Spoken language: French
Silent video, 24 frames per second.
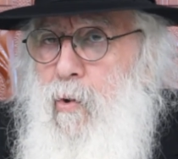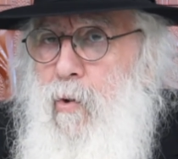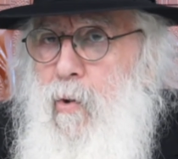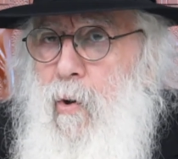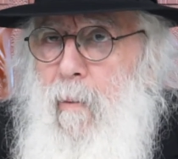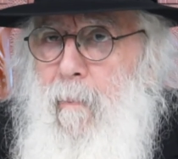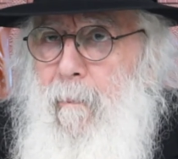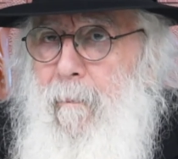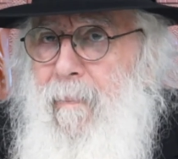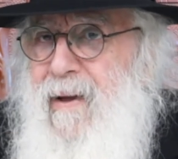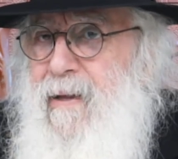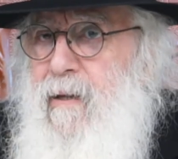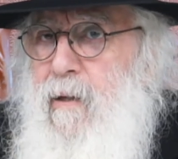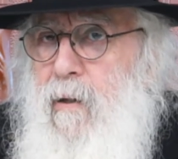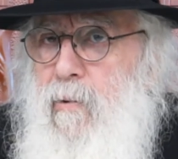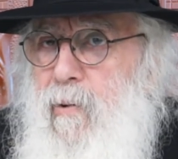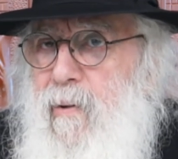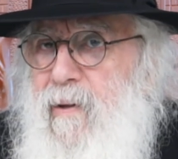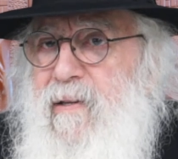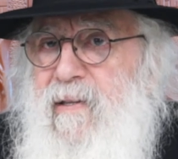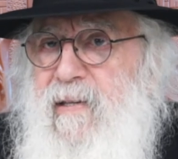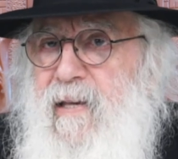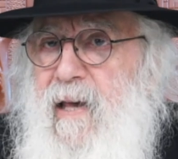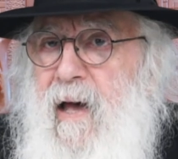combattre
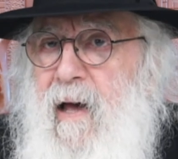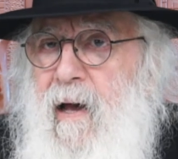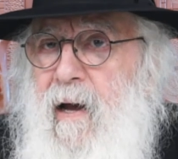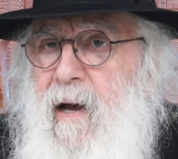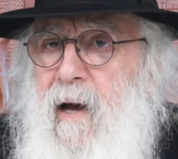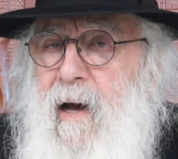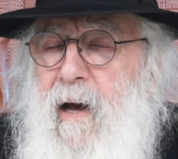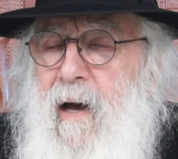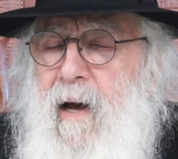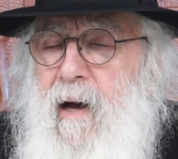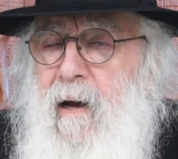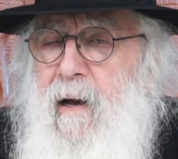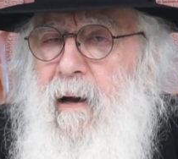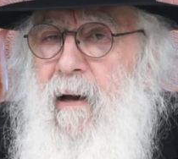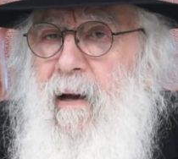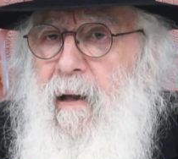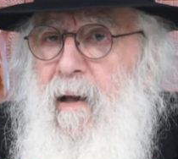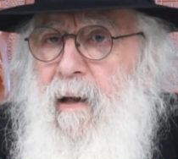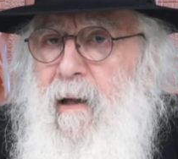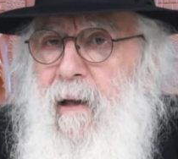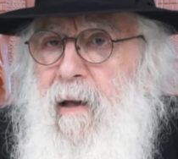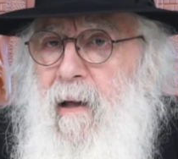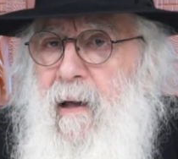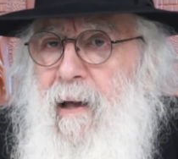le Sahara,
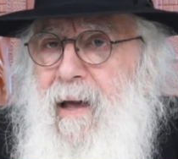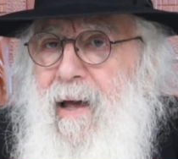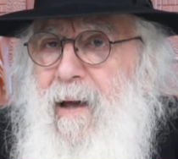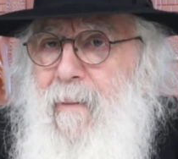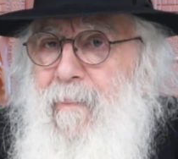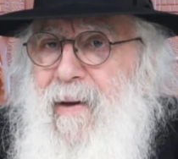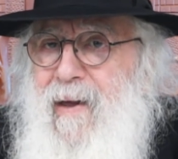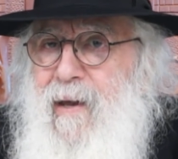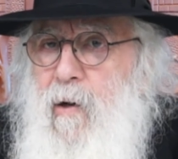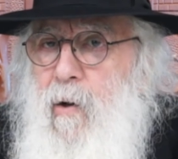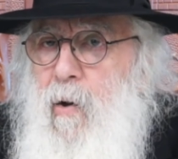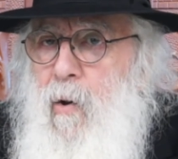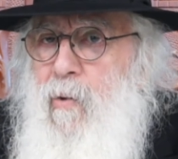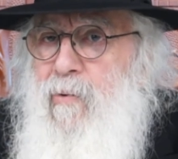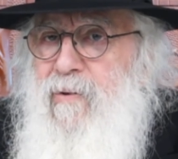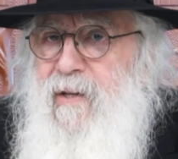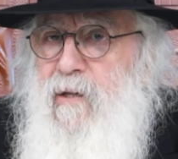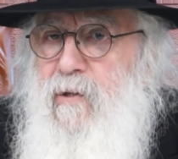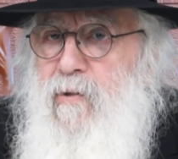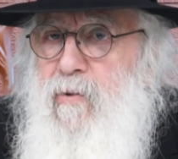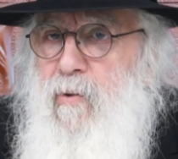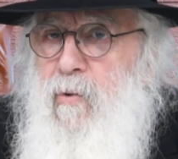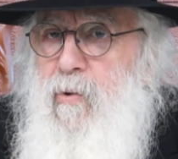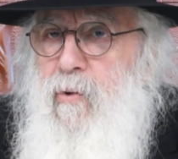eh ben, il rendait
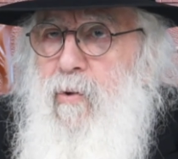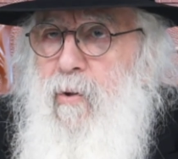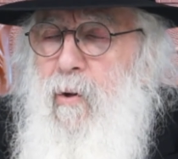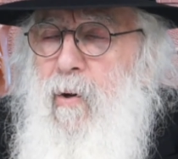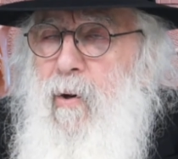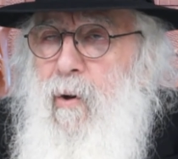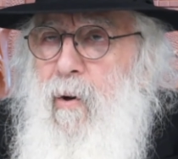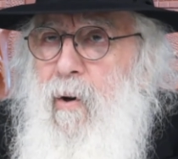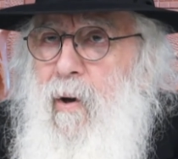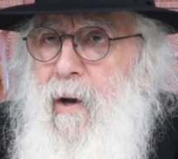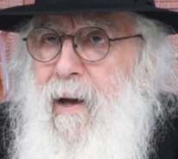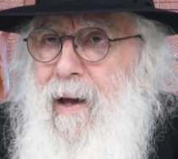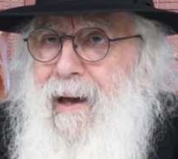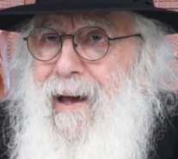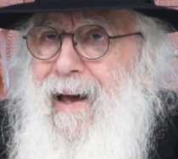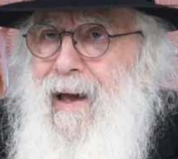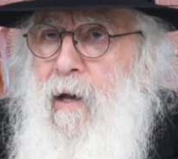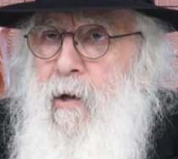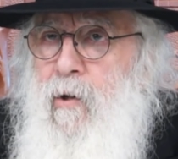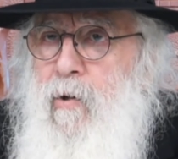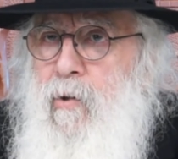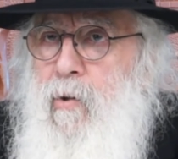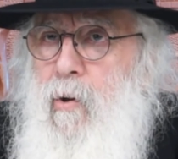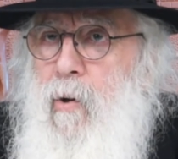son cœur
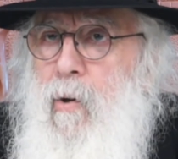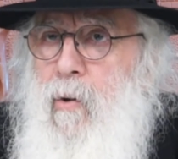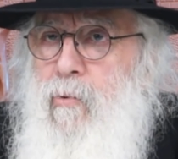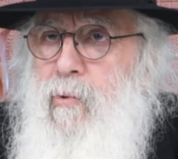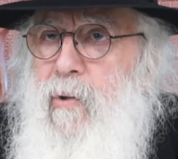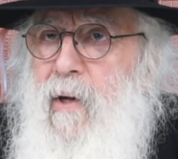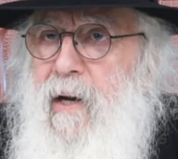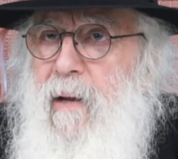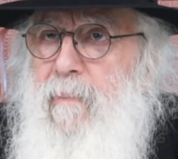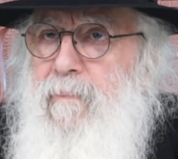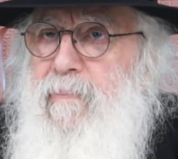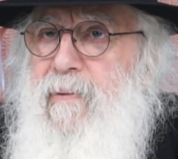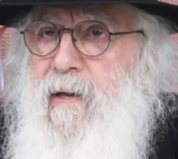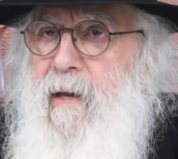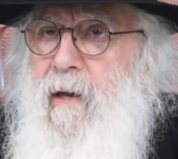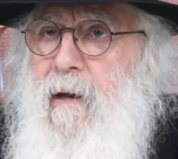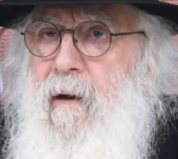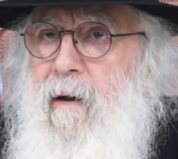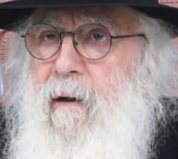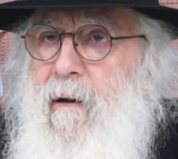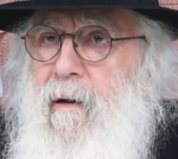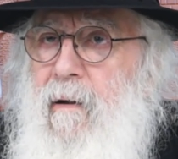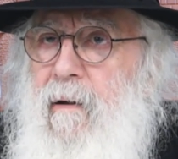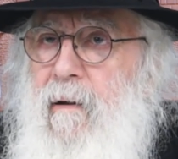un cœur de la
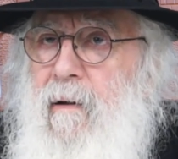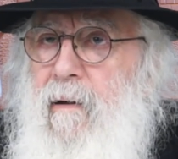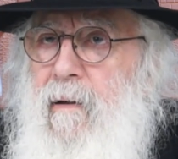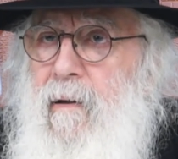pierre.